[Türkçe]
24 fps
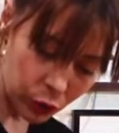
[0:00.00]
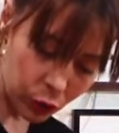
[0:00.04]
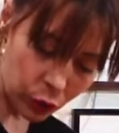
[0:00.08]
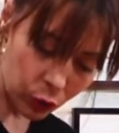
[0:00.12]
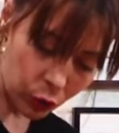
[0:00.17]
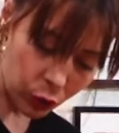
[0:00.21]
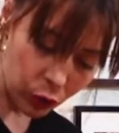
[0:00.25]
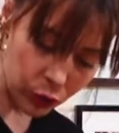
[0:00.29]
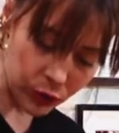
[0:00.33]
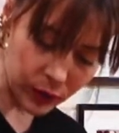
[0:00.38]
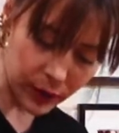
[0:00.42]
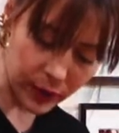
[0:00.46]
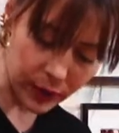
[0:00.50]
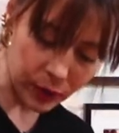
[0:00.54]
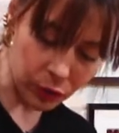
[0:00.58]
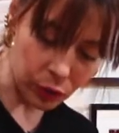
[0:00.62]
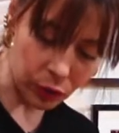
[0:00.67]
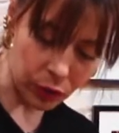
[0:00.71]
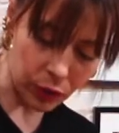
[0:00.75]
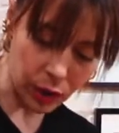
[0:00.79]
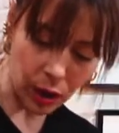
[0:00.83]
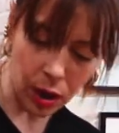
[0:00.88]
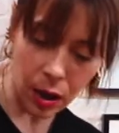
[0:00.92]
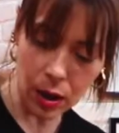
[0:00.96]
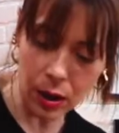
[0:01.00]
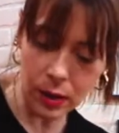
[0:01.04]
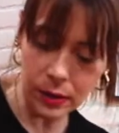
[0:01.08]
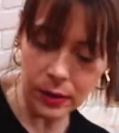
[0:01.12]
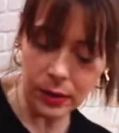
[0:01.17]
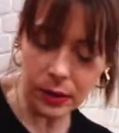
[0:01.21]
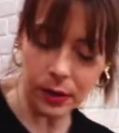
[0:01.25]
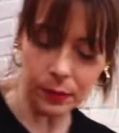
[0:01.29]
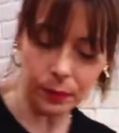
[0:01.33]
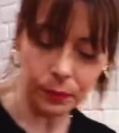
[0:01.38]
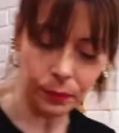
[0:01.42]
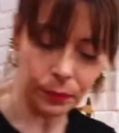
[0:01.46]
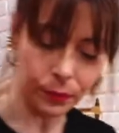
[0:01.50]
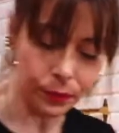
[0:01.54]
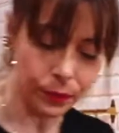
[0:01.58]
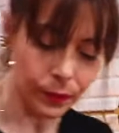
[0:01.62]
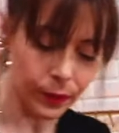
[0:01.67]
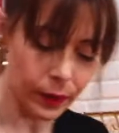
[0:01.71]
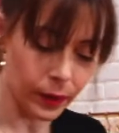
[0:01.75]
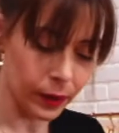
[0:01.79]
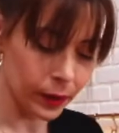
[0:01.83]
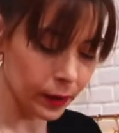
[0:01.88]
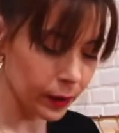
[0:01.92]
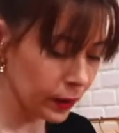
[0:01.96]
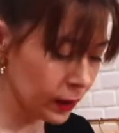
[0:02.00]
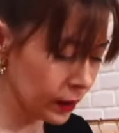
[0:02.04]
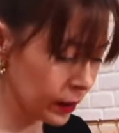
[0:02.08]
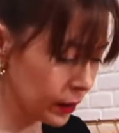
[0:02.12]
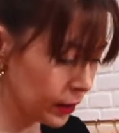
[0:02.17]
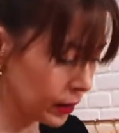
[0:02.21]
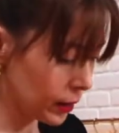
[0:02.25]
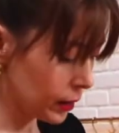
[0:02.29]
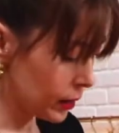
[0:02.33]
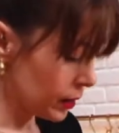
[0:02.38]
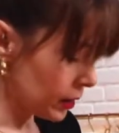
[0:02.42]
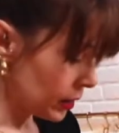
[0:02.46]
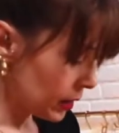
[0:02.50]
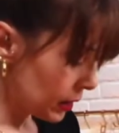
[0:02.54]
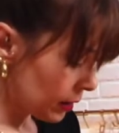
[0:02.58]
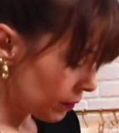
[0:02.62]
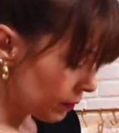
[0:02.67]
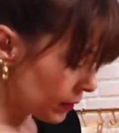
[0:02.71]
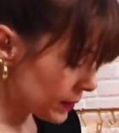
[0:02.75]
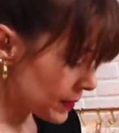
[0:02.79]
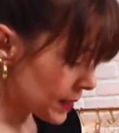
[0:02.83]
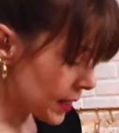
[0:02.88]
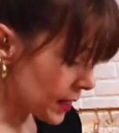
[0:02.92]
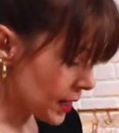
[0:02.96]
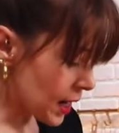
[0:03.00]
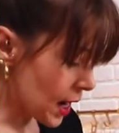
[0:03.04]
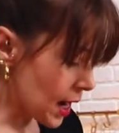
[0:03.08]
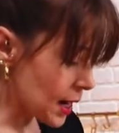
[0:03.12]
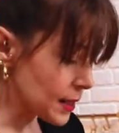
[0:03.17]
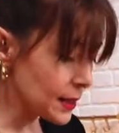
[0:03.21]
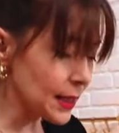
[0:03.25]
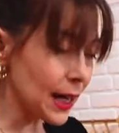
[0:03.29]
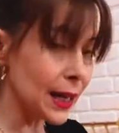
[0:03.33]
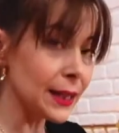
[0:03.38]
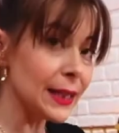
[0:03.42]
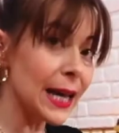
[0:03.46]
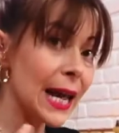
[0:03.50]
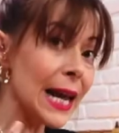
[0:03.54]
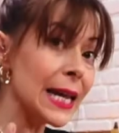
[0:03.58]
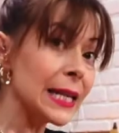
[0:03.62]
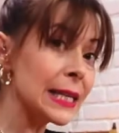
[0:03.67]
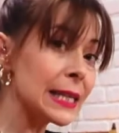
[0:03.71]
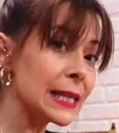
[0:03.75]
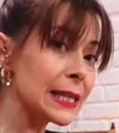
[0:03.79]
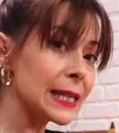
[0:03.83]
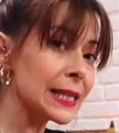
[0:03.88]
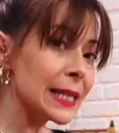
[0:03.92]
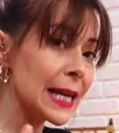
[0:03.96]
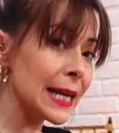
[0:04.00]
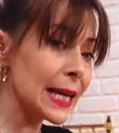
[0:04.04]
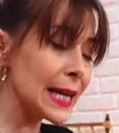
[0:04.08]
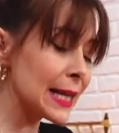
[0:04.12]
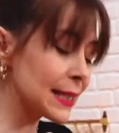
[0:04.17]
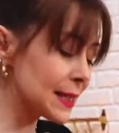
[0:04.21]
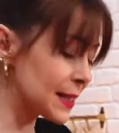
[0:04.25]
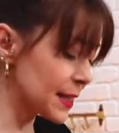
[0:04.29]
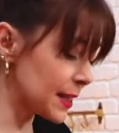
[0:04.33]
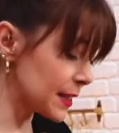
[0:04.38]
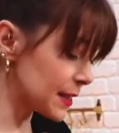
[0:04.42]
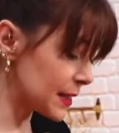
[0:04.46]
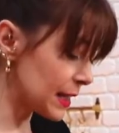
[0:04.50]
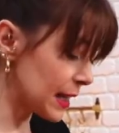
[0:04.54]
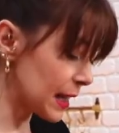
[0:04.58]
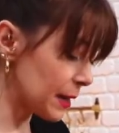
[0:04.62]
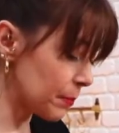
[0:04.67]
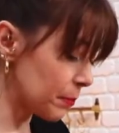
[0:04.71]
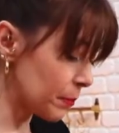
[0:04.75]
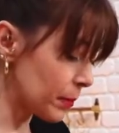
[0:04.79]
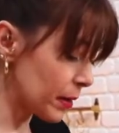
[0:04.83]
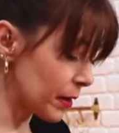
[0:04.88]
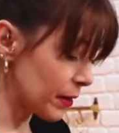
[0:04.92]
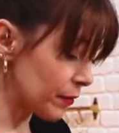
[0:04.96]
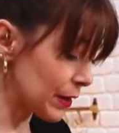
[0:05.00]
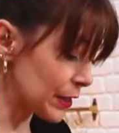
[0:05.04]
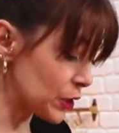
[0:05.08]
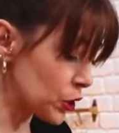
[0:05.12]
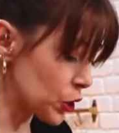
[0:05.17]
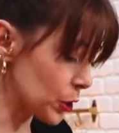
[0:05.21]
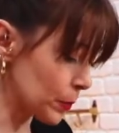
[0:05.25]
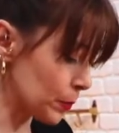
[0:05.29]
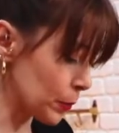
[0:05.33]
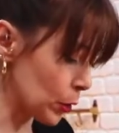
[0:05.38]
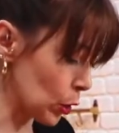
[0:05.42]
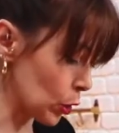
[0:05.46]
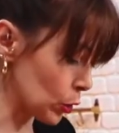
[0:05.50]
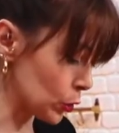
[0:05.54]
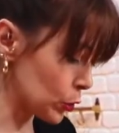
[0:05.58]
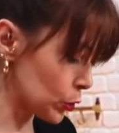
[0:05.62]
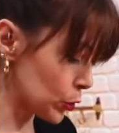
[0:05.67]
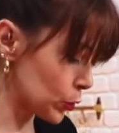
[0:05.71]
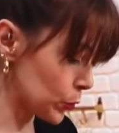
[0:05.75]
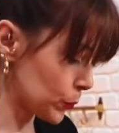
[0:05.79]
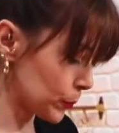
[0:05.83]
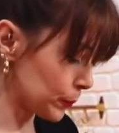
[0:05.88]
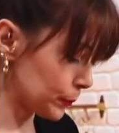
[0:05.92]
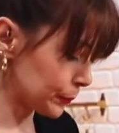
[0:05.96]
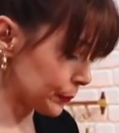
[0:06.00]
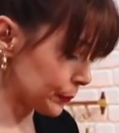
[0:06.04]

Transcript: Şöyle ortaya doğru aldım. Ve tekrardan en hızlıya getirdim ve çırpıyoruz.